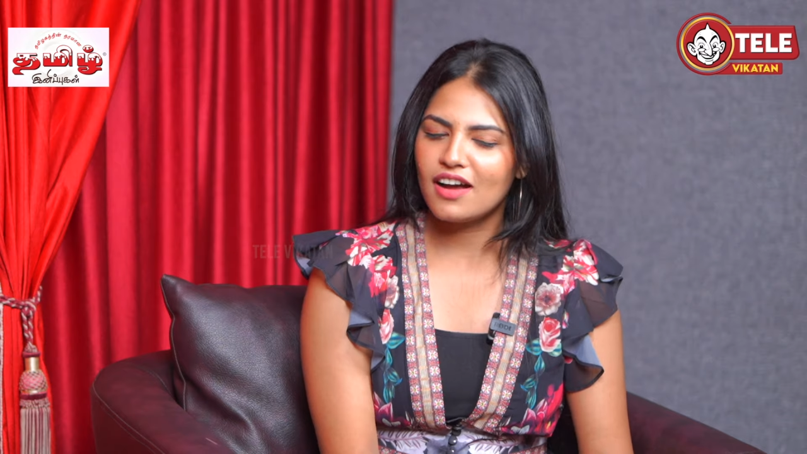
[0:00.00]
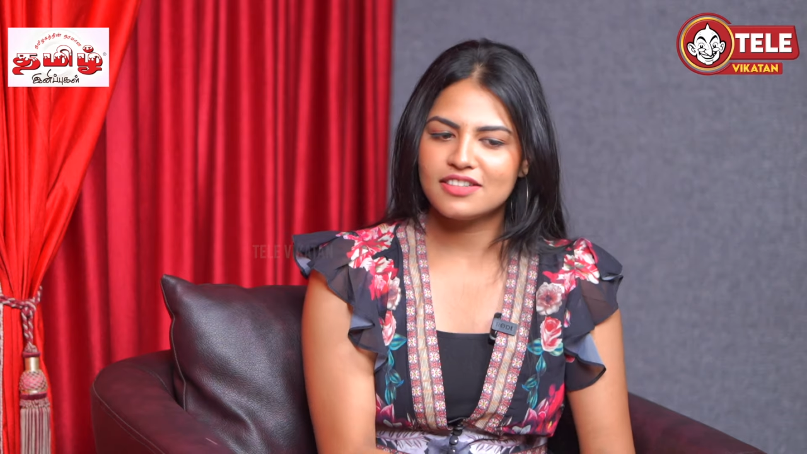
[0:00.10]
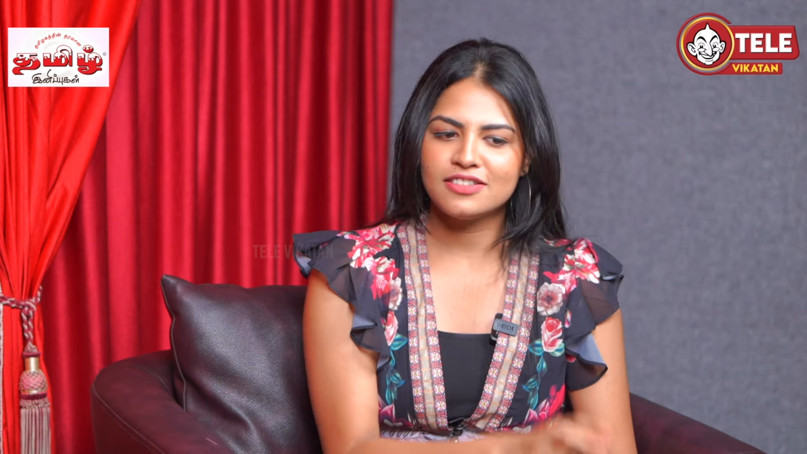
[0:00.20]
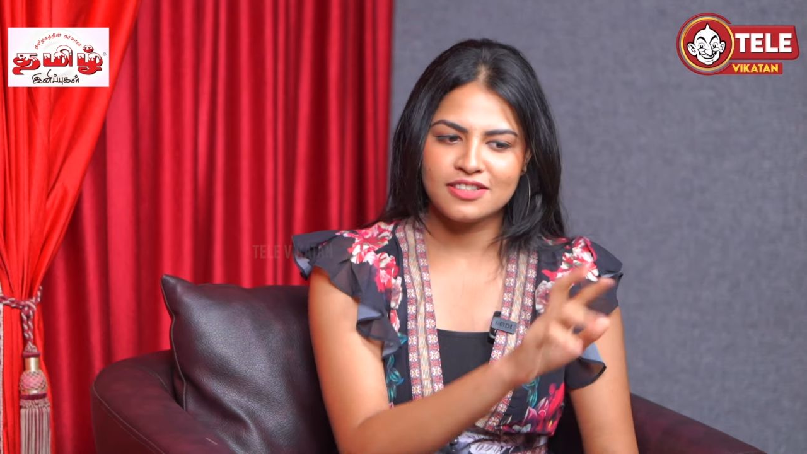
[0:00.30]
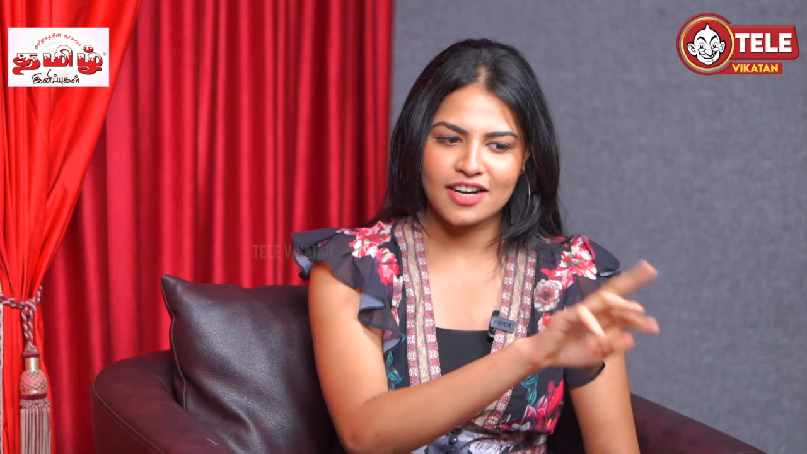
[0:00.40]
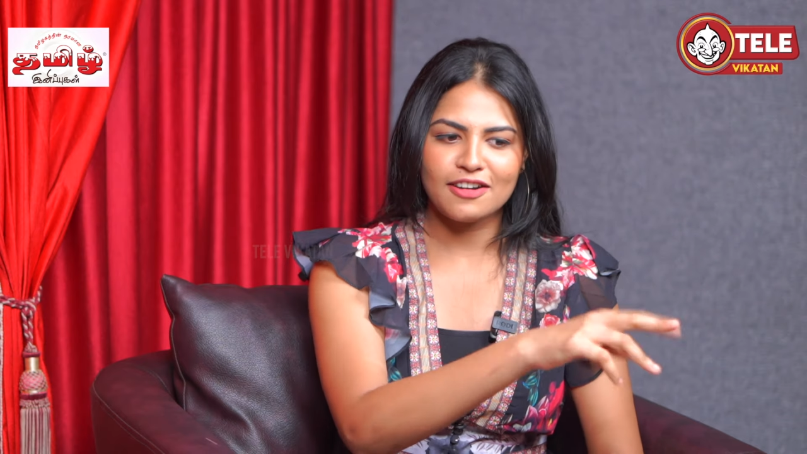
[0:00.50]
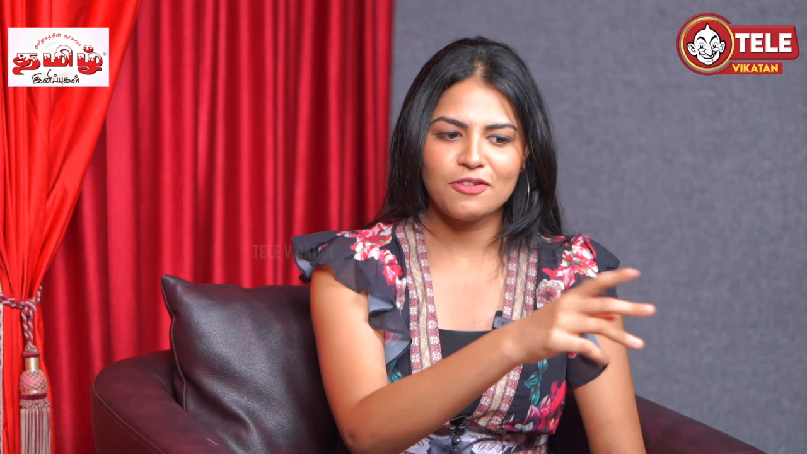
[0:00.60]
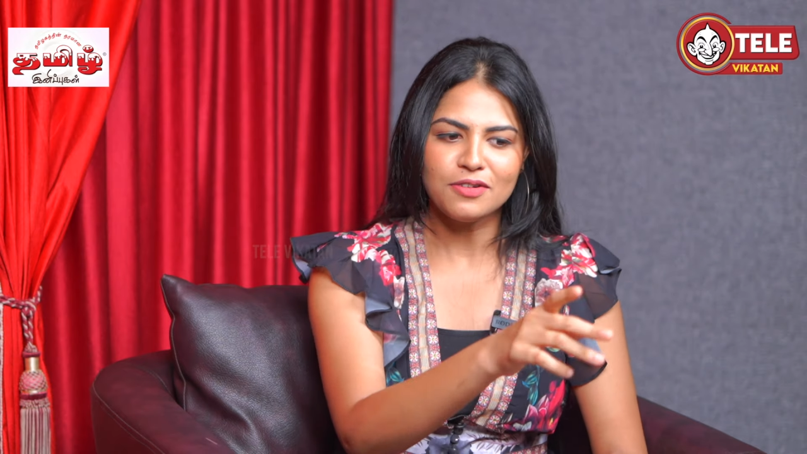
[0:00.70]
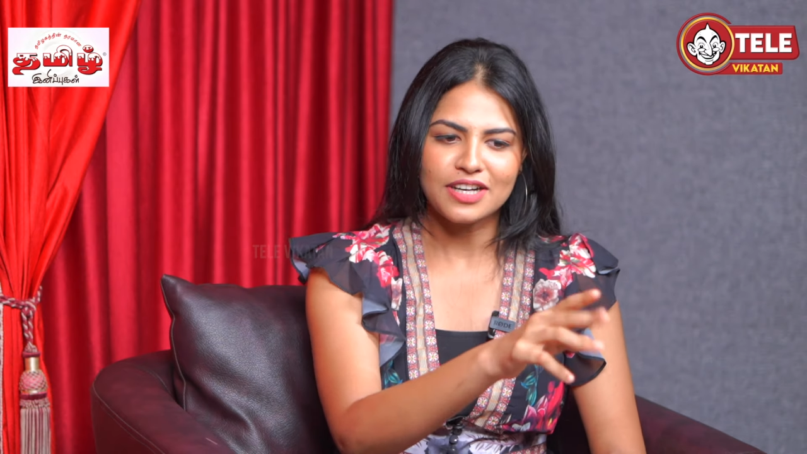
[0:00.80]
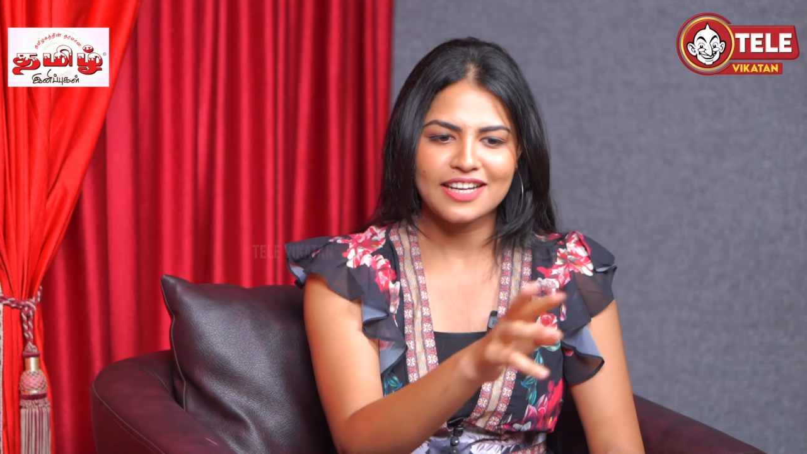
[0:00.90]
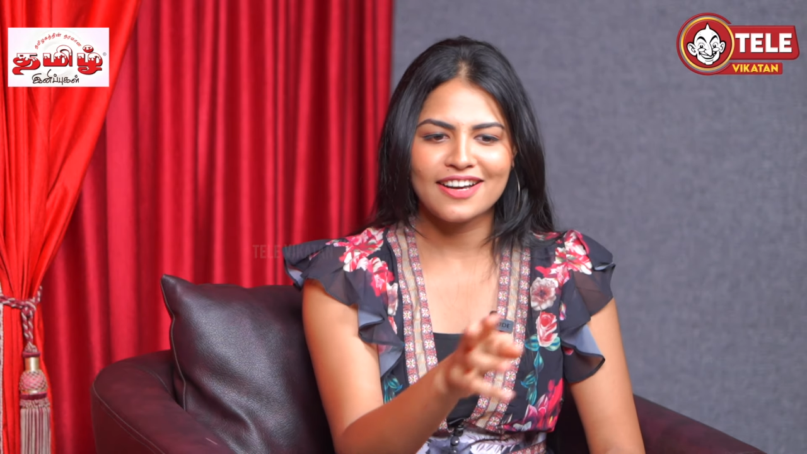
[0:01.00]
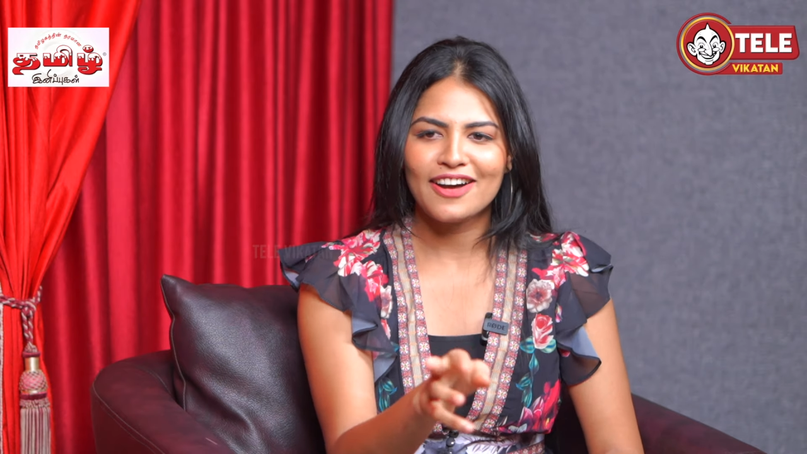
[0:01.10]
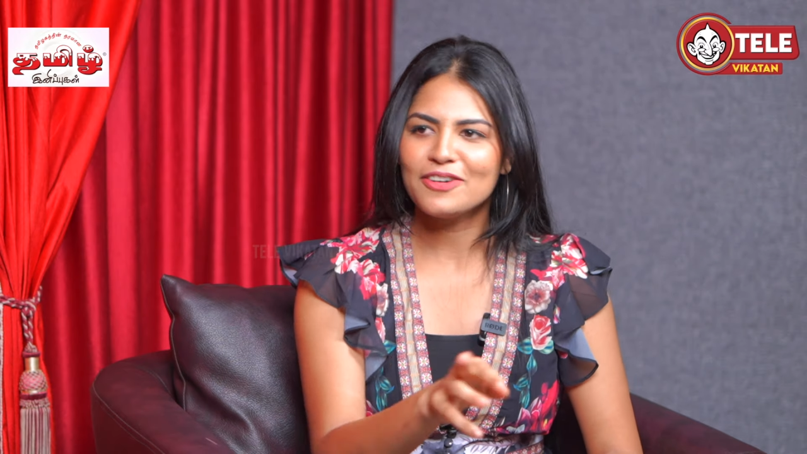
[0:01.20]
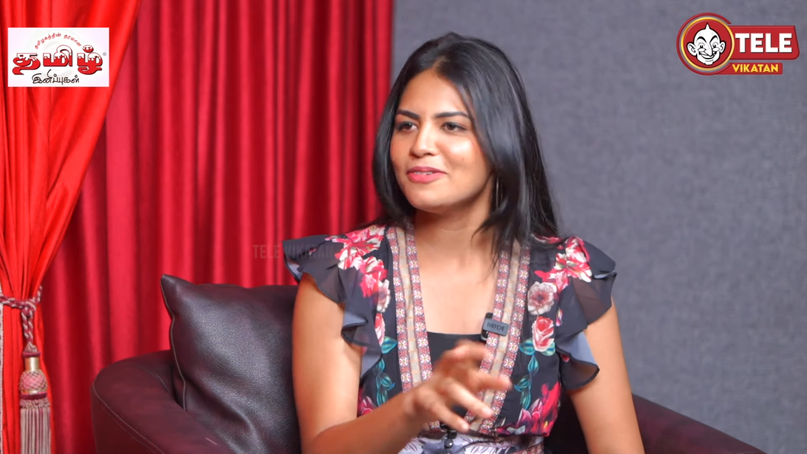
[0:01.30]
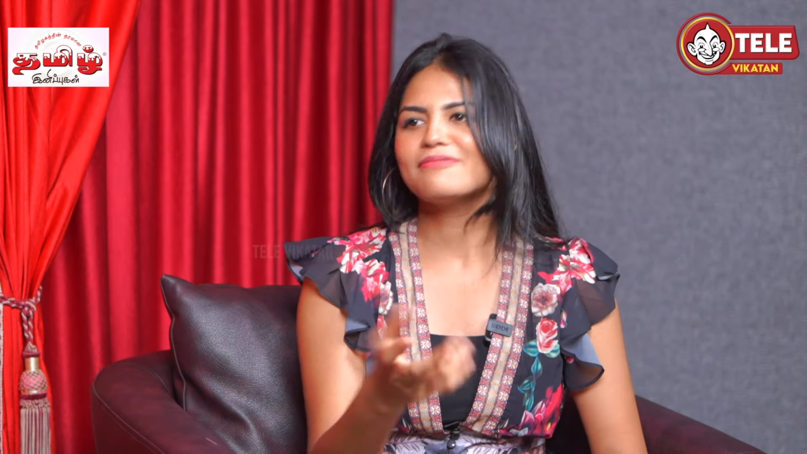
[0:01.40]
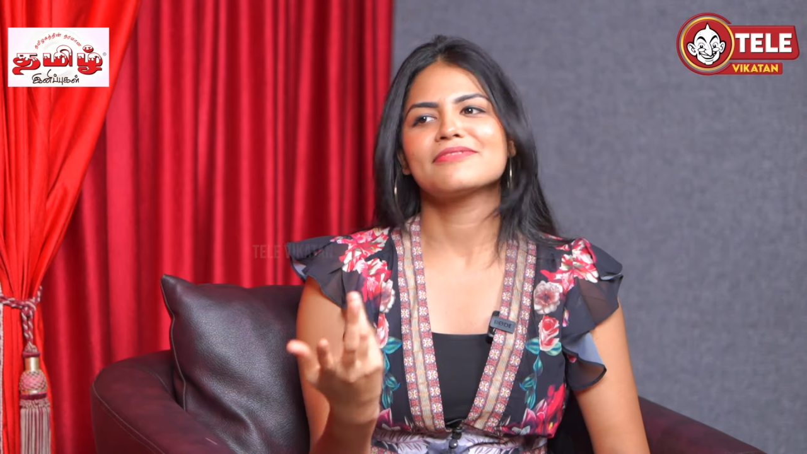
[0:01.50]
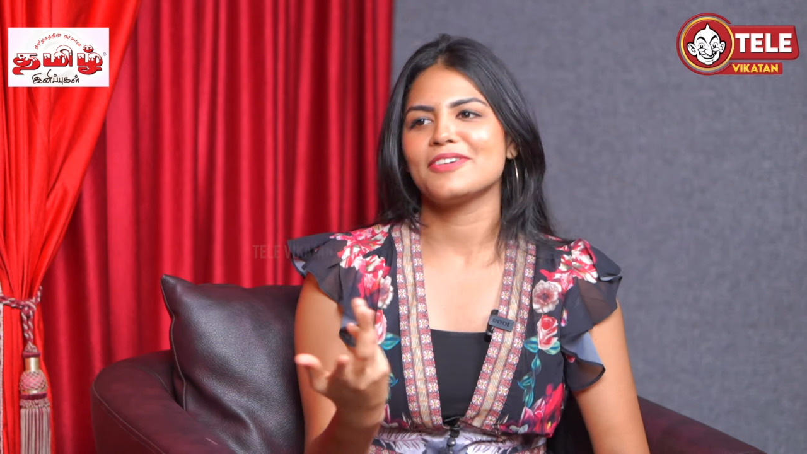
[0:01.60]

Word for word: தான் அது நடக்கும் கிளிக் ஆகும்